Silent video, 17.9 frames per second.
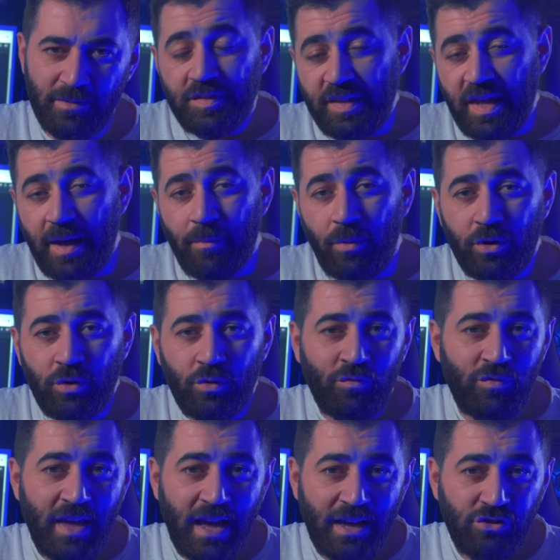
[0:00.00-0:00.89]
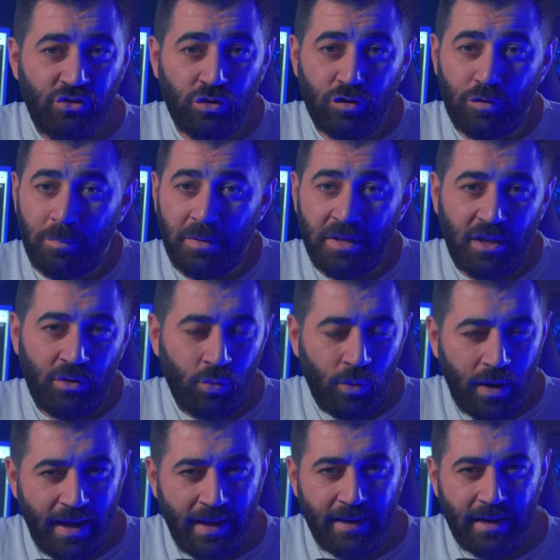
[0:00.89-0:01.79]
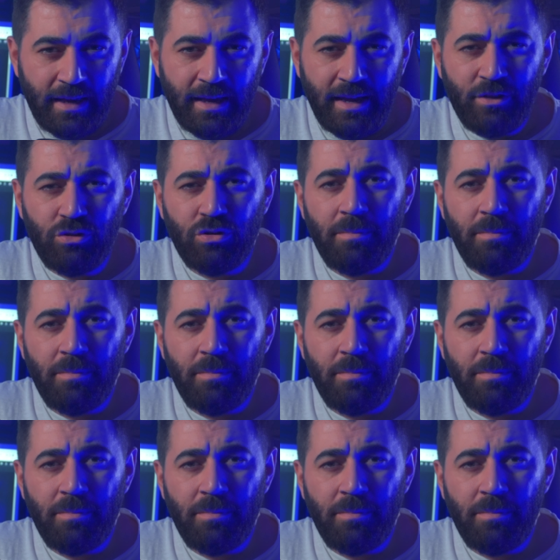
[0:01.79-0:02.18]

Siamo in un viaggio spirituale e